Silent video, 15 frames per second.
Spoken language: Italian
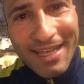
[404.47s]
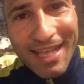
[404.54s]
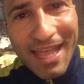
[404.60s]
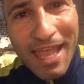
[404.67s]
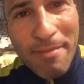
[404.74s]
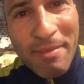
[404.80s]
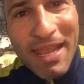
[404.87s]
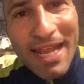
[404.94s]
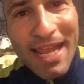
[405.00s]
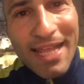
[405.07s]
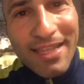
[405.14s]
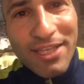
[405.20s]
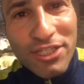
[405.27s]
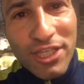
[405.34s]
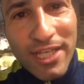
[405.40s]
Emilia
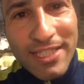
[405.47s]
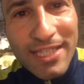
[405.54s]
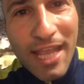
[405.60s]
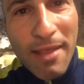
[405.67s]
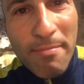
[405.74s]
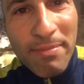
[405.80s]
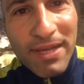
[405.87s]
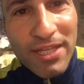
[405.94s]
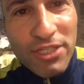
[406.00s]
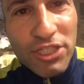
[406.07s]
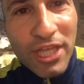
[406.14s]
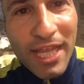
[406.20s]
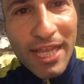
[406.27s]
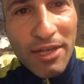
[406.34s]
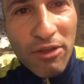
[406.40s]
dice sempre
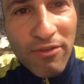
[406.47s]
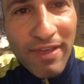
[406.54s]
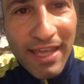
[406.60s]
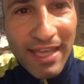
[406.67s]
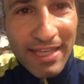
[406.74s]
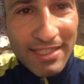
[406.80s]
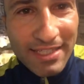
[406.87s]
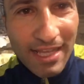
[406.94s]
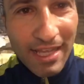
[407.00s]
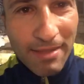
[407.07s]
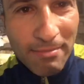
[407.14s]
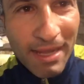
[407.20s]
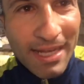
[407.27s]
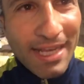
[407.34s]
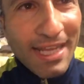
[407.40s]
genovese,
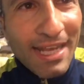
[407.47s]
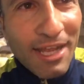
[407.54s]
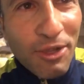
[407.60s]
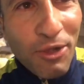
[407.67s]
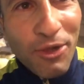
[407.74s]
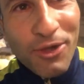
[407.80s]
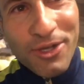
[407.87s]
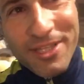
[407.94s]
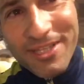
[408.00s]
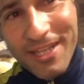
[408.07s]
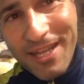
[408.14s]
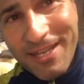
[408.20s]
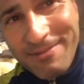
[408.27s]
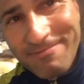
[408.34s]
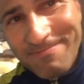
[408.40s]
manina
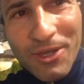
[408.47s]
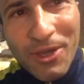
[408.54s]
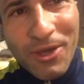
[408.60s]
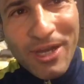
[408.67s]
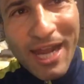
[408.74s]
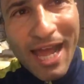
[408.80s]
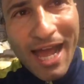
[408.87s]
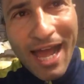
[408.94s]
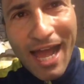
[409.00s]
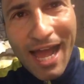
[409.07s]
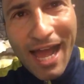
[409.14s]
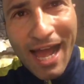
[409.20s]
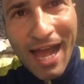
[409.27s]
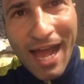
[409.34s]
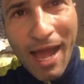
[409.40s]
corta.
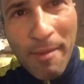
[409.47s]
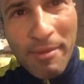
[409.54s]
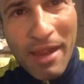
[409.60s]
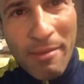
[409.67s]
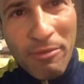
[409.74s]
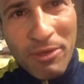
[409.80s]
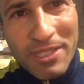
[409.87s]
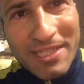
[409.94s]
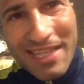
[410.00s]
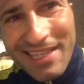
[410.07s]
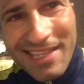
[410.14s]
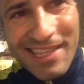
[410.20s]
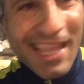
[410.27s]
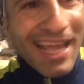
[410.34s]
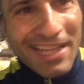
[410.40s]
Ora apriamo questa
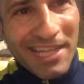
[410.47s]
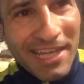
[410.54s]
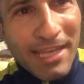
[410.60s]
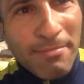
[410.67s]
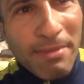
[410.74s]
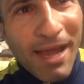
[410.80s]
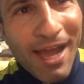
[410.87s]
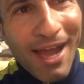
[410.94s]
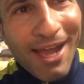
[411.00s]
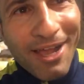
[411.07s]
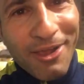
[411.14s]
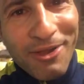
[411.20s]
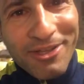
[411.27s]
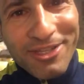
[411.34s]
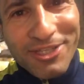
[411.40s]
diatriba
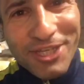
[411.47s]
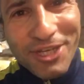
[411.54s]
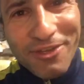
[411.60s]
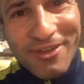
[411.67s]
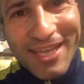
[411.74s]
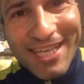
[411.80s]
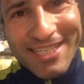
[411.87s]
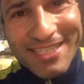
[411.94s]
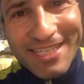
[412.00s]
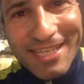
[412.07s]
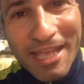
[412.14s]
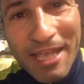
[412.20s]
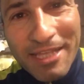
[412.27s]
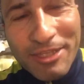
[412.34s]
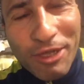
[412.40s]
con i genovesi.
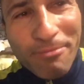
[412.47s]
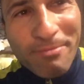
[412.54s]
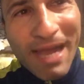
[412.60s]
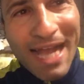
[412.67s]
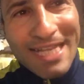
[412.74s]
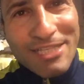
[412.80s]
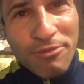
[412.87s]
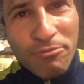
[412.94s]
Tommaso,